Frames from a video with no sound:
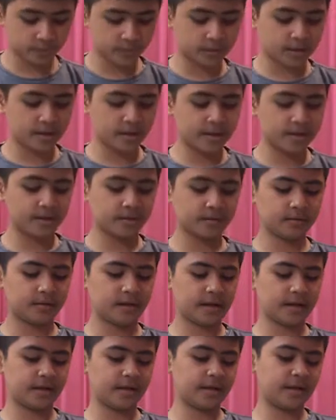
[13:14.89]
Oke,
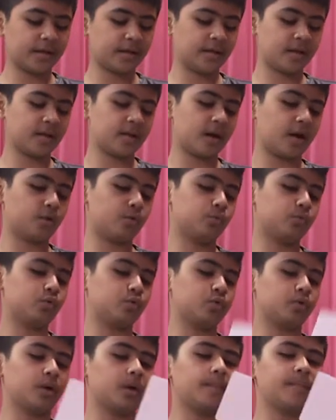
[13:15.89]
dan ini yang
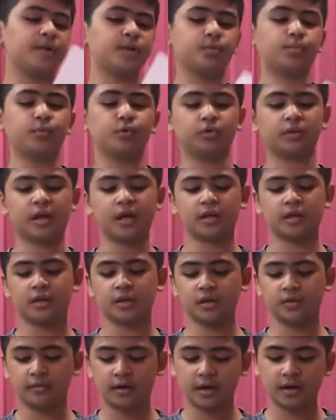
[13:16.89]
untuk lebih smooth
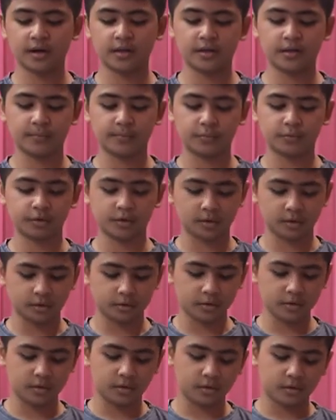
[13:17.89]
lagi warnanya putih.
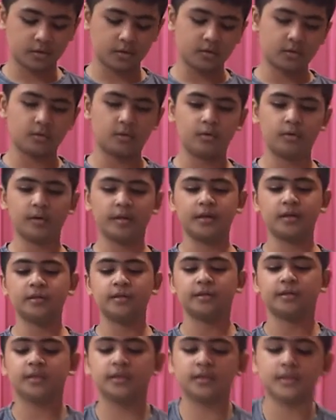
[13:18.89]
Oke,
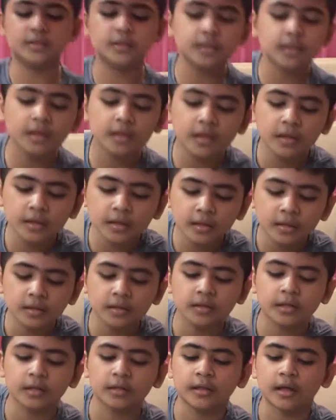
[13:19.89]
jadi di sini
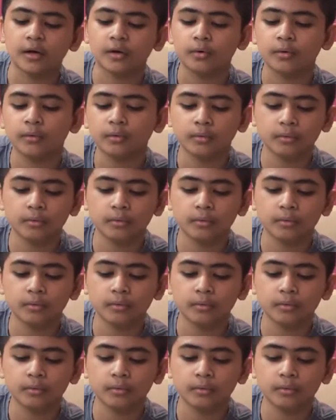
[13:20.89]
kita taruh.